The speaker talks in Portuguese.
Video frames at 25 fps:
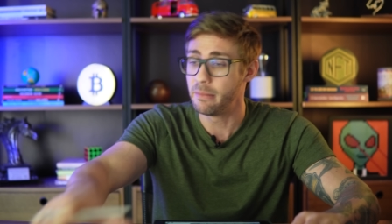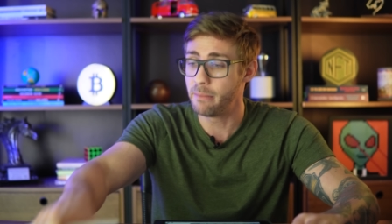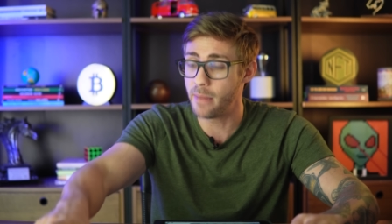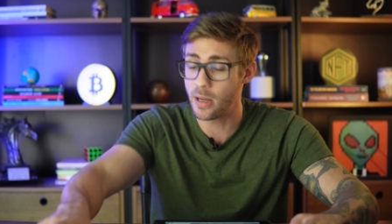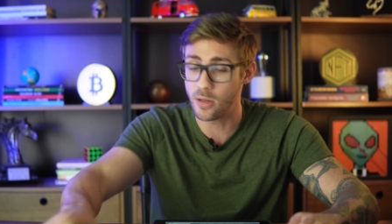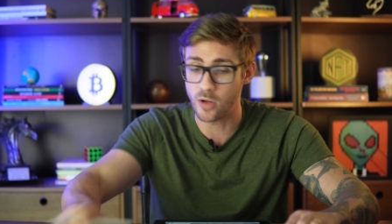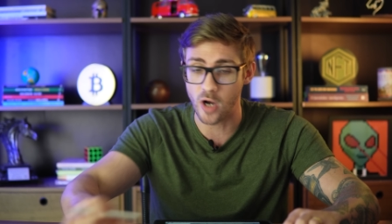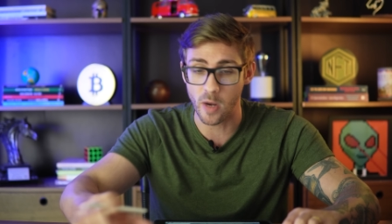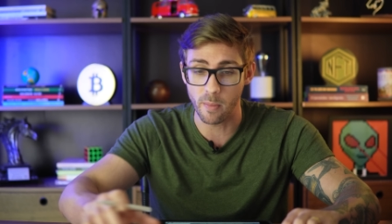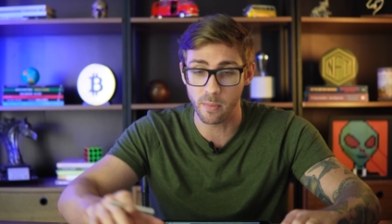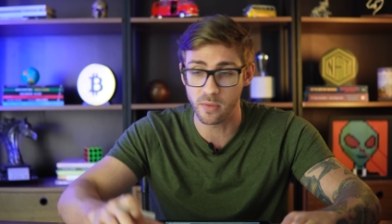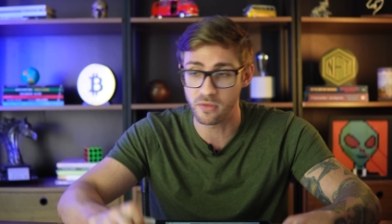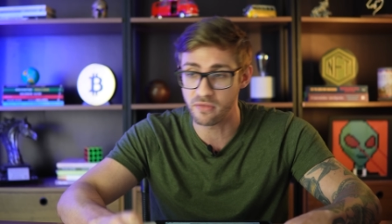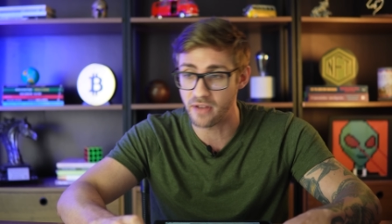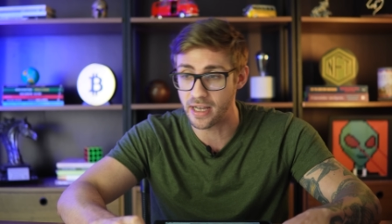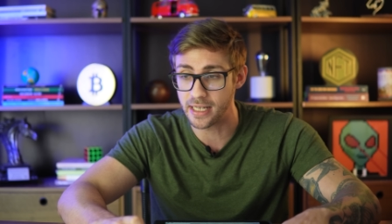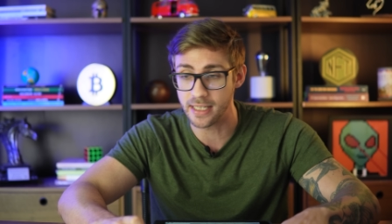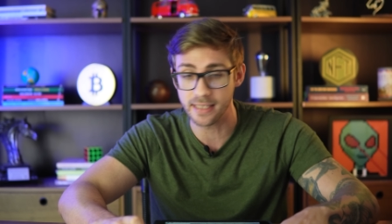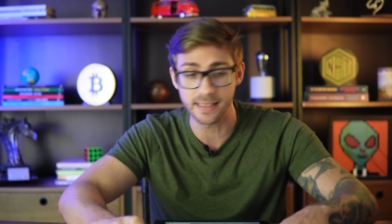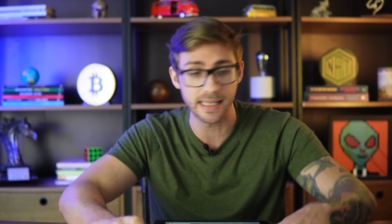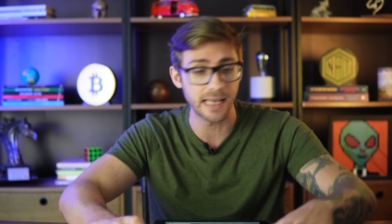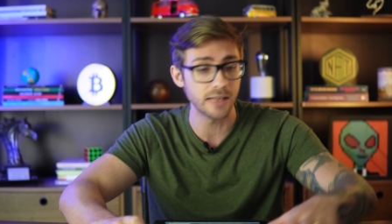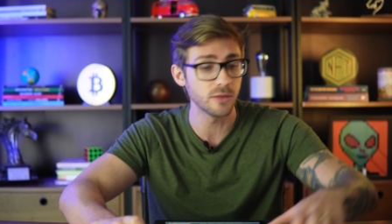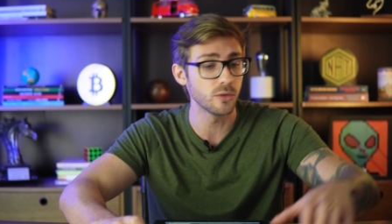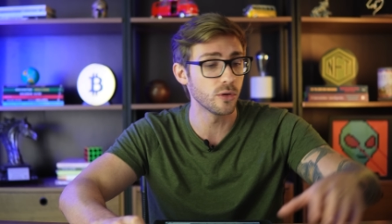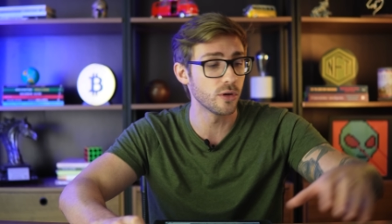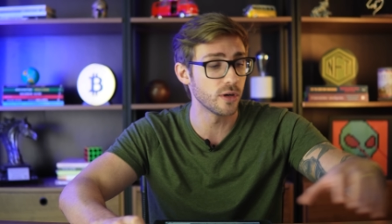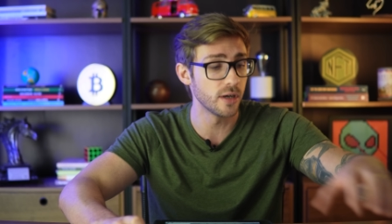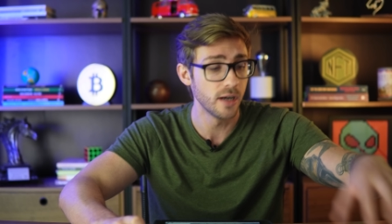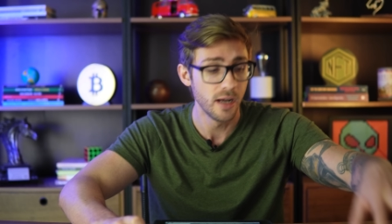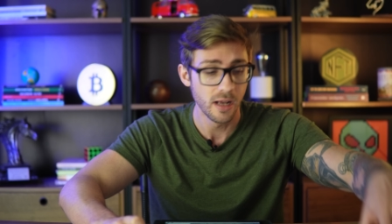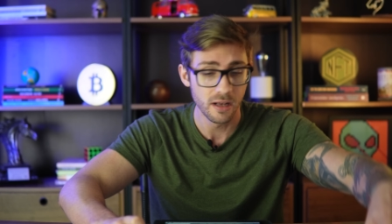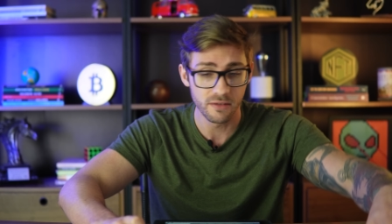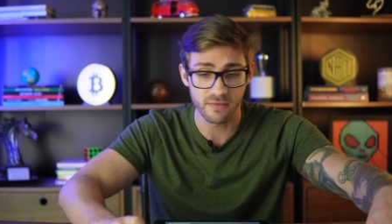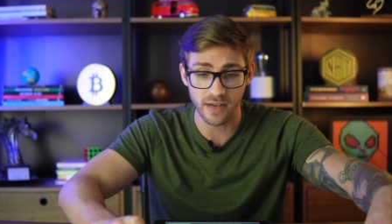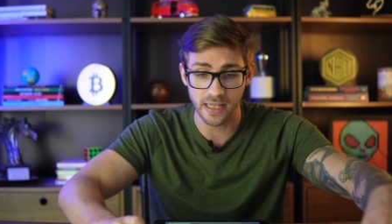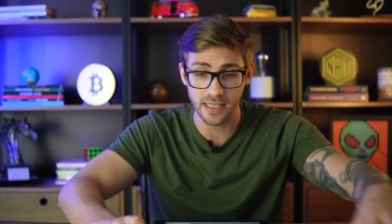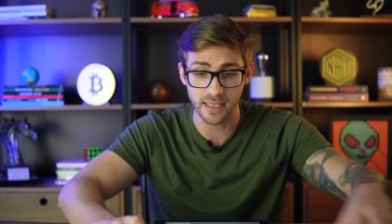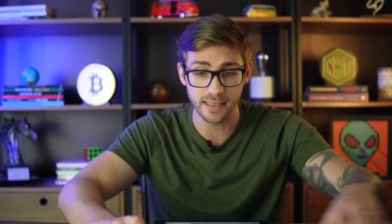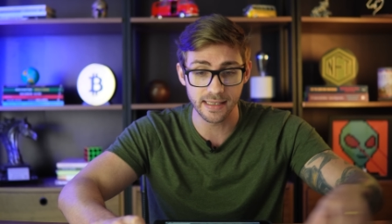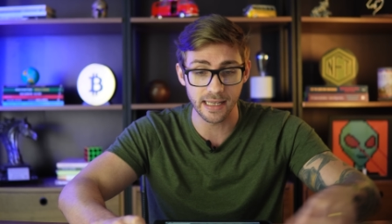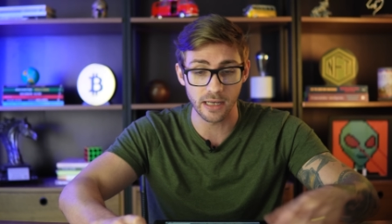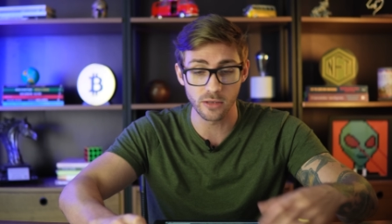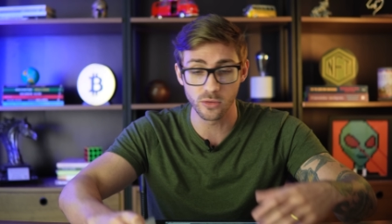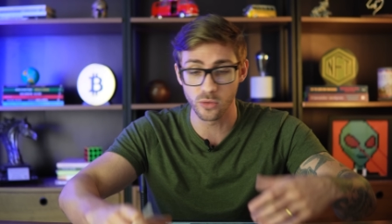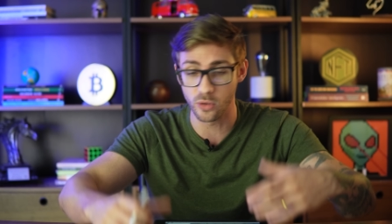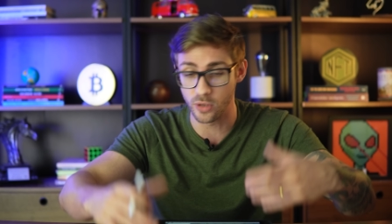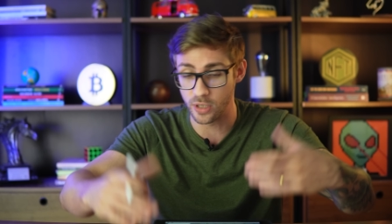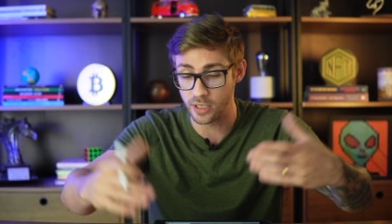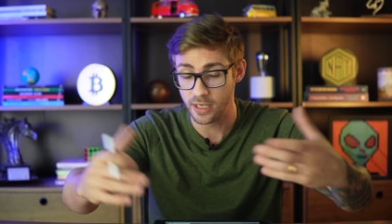melhor para o validador,
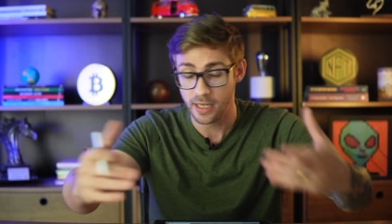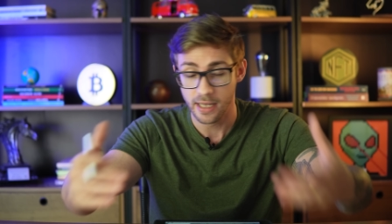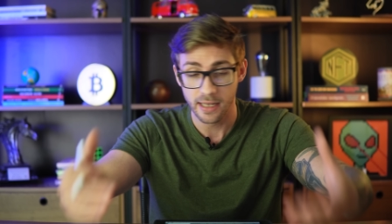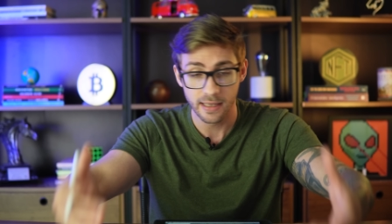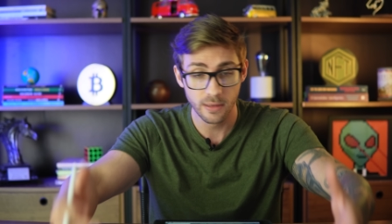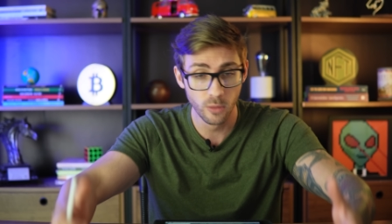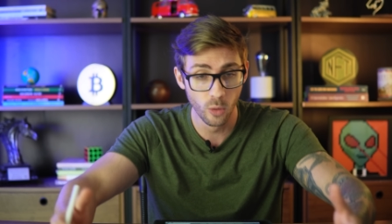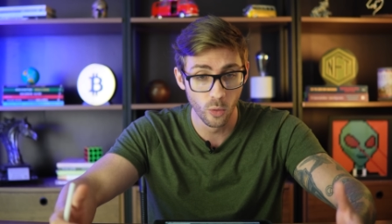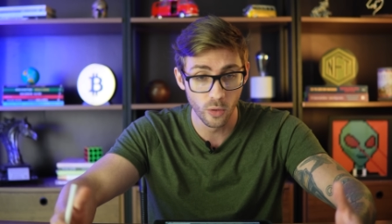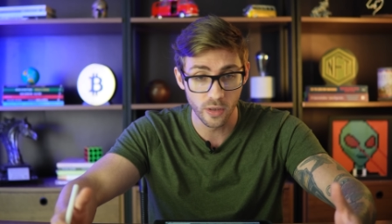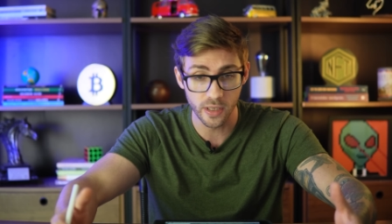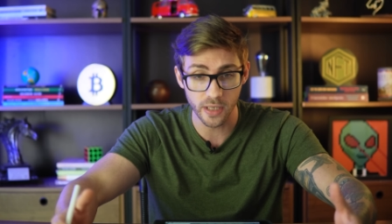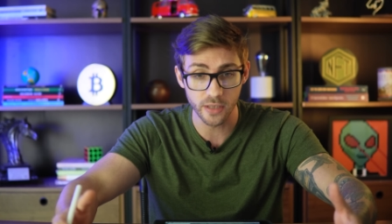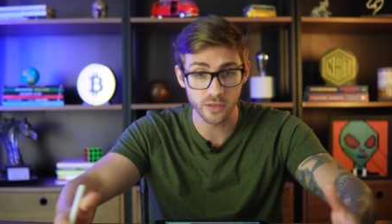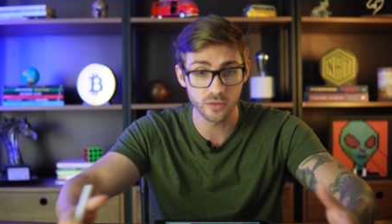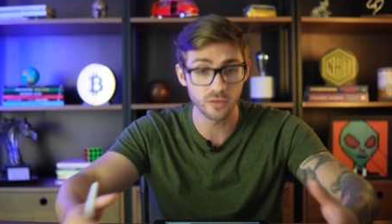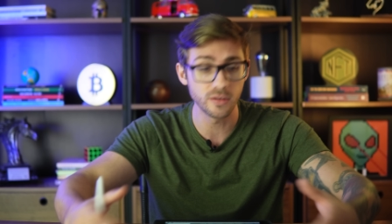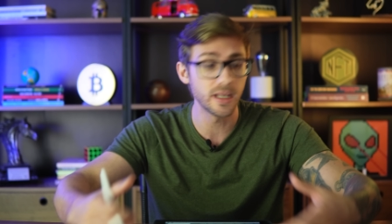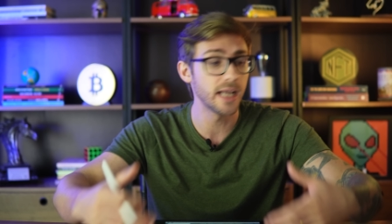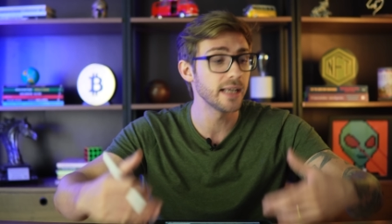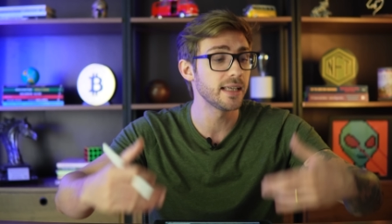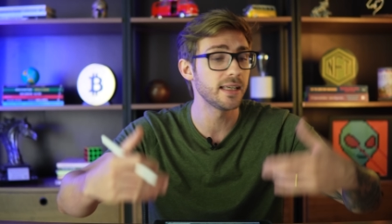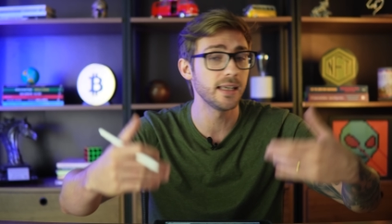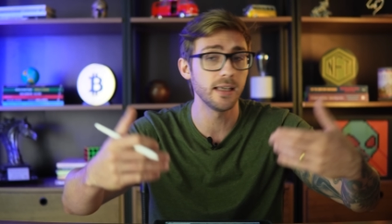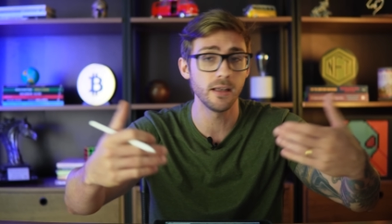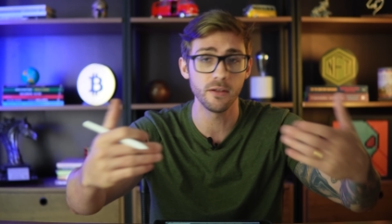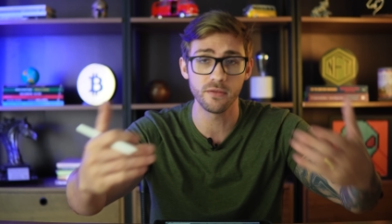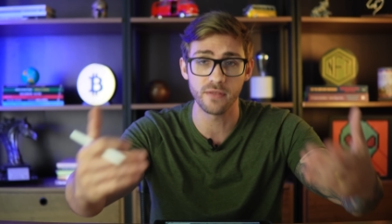validador lucra isso daqui,